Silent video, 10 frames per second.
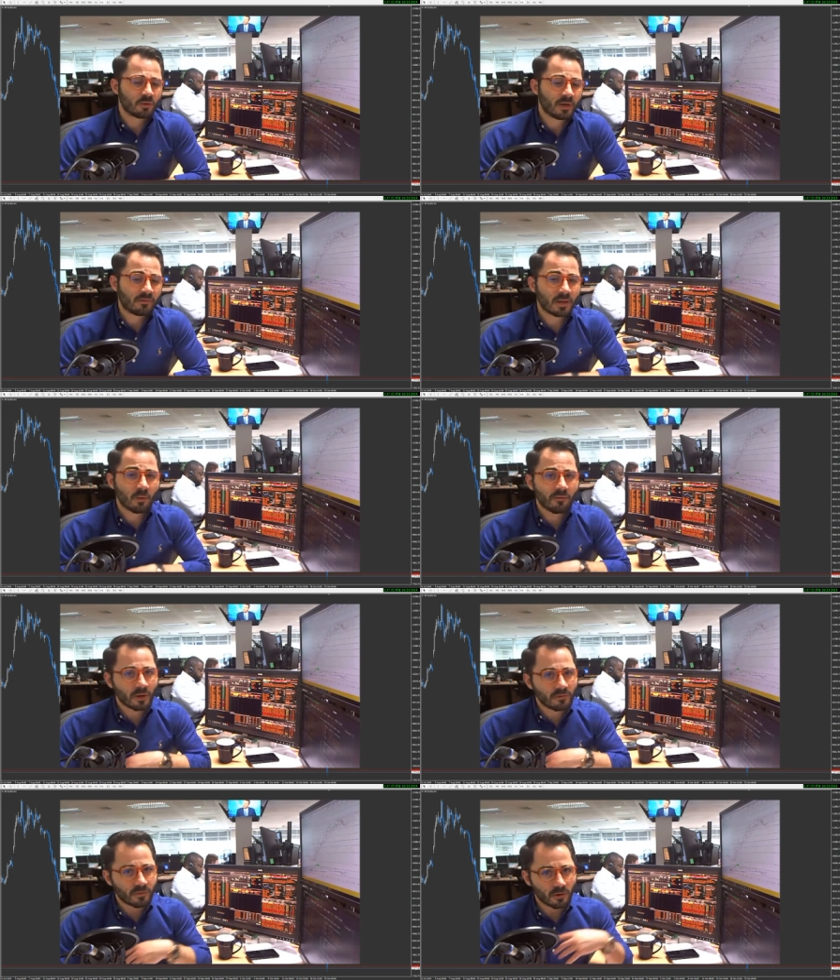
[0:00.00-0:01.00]
J'ai bien évidemment fait
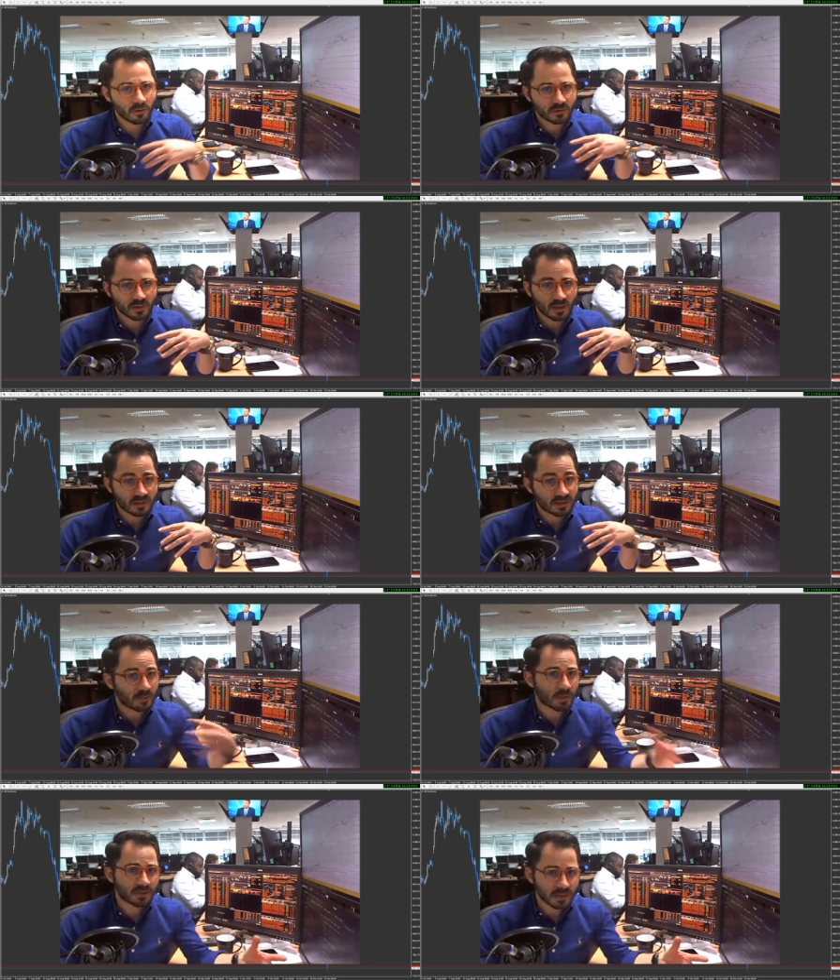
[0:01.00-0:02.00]
référence à ce qui
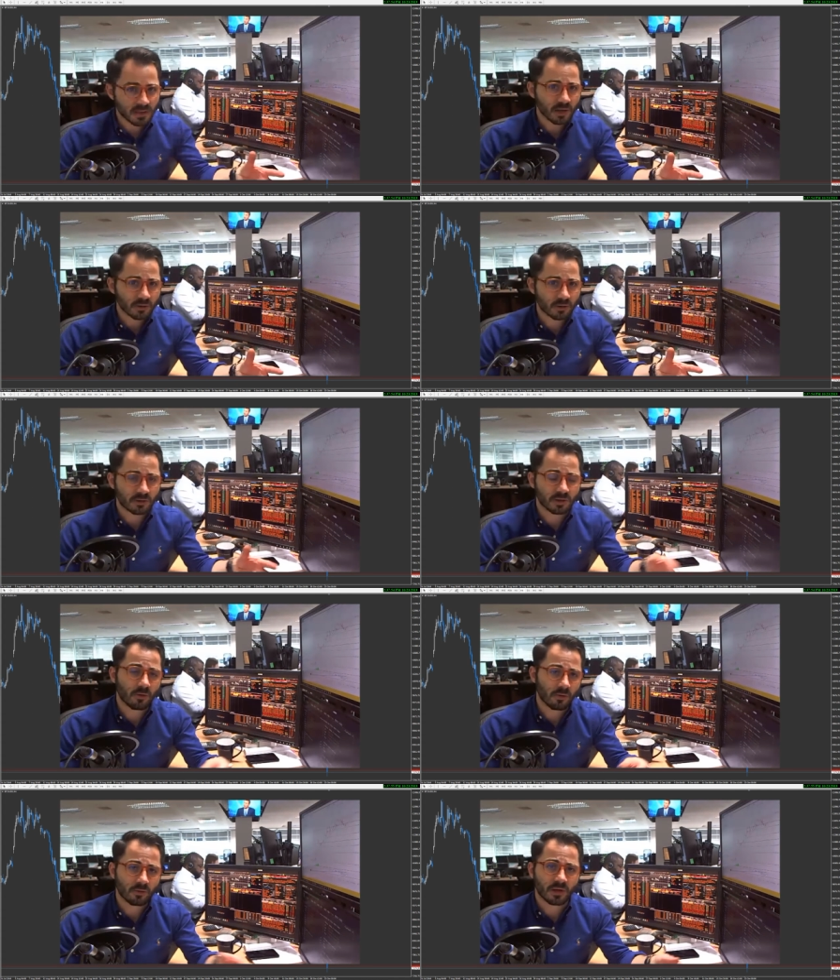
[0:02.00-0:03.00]
s'est passé hier du côté de
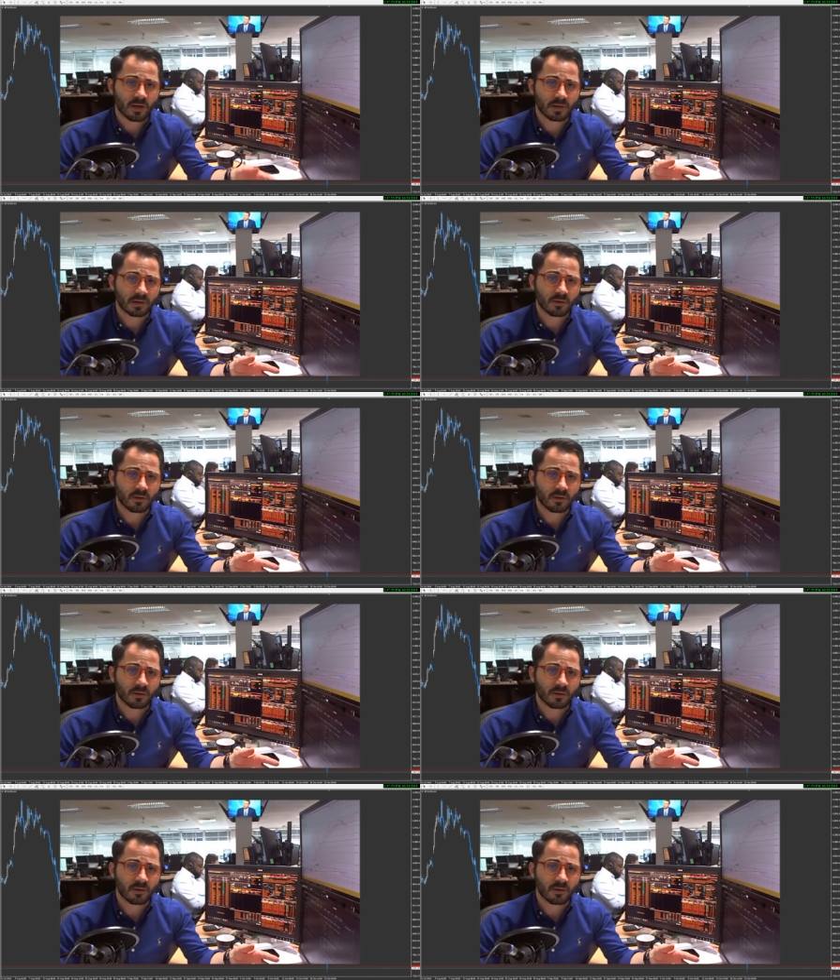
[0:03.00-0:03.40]
Londres avec